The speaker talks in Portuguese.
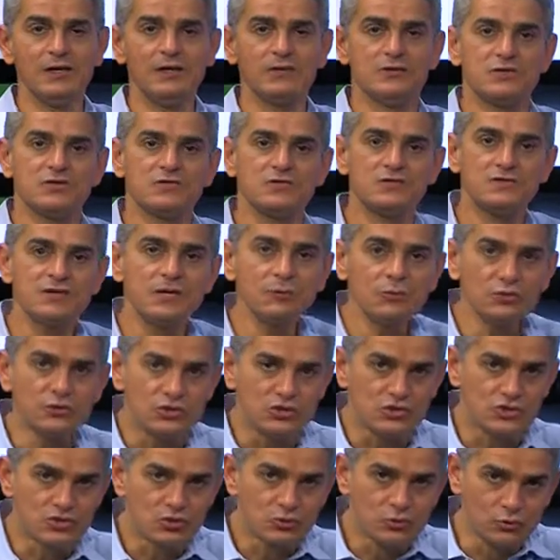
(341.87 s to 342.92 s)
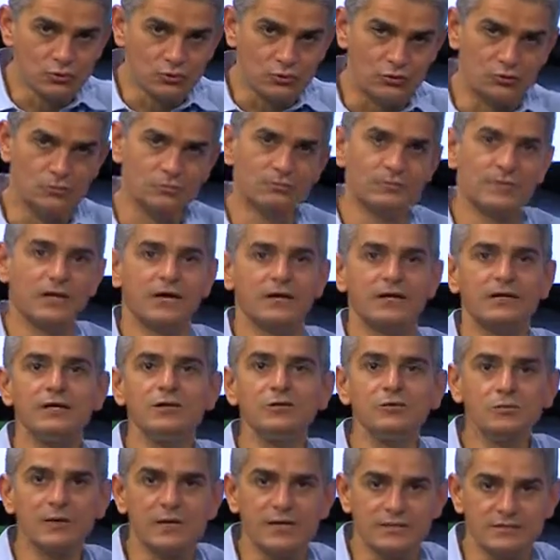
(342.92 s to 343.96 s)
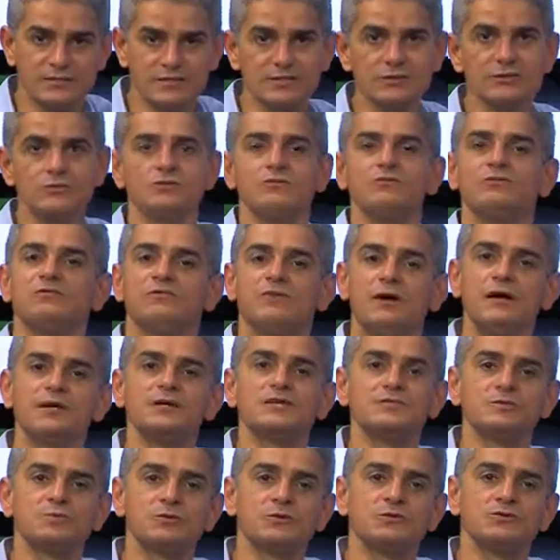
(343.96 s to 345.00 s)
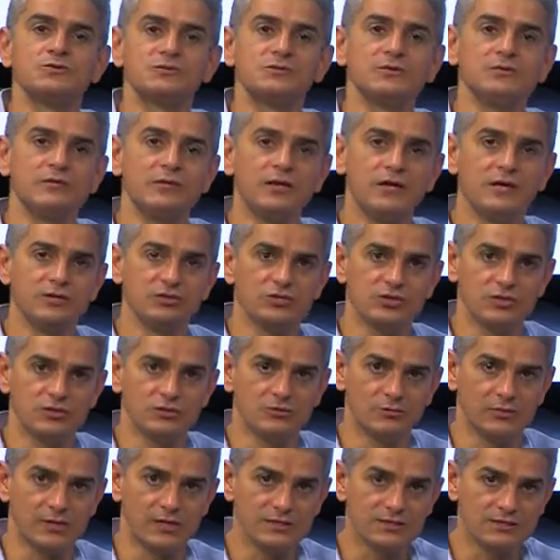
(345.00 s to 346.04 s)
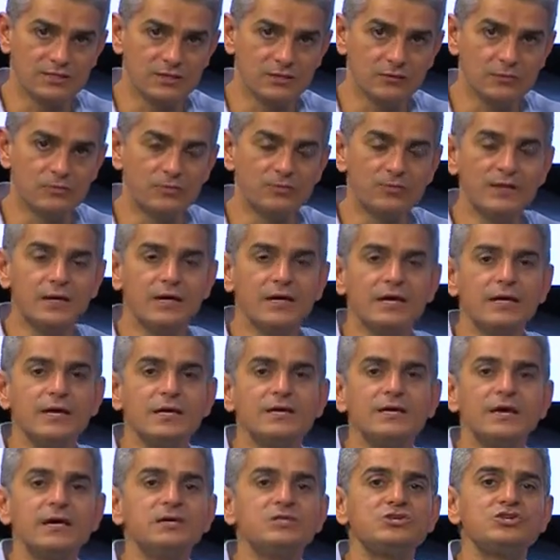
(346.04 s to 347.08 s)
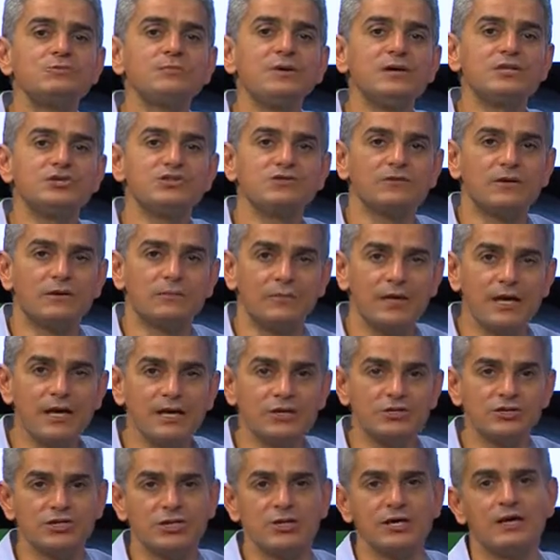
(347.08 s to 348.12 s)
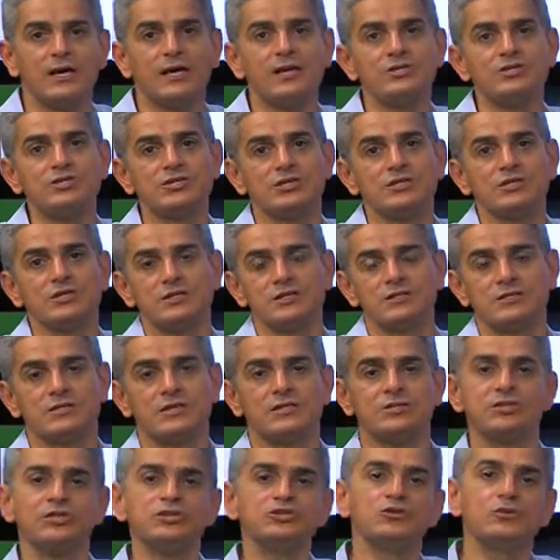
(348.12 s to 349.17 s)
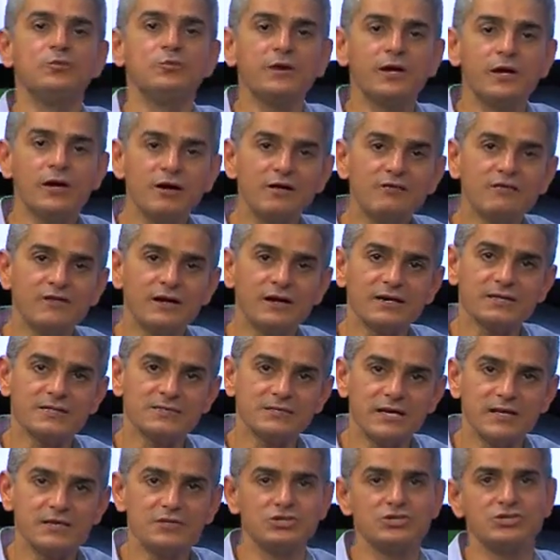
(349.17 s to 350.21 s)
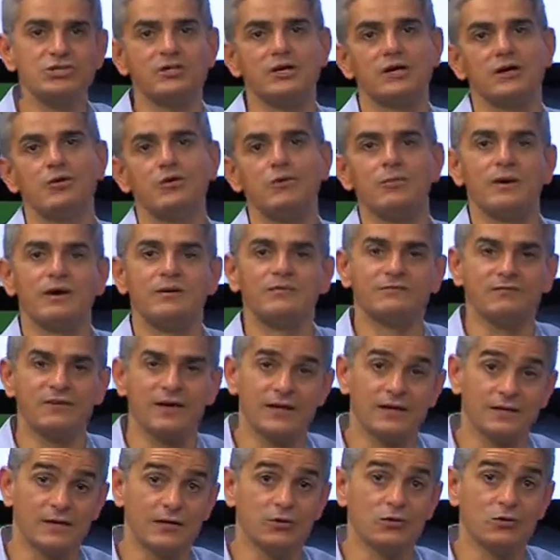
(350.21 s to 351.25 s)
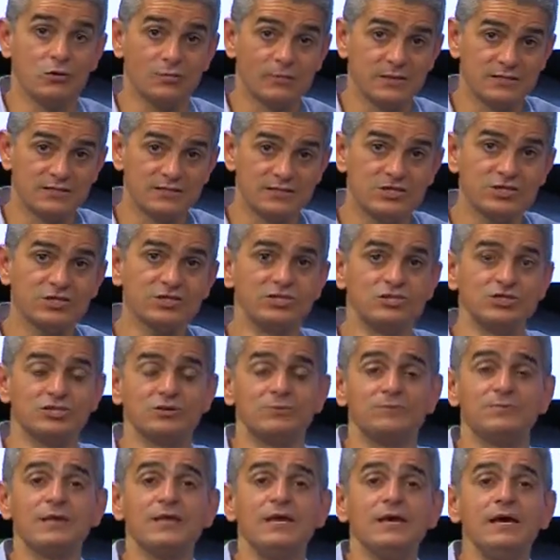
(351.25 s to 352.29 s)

Nós fizemos um estudo aqui no Brasil com vacas produzindo leite aqui no Brasil e a estimativa média é de que se a gente comparar uma vaca sadia com uma vaca com mastite,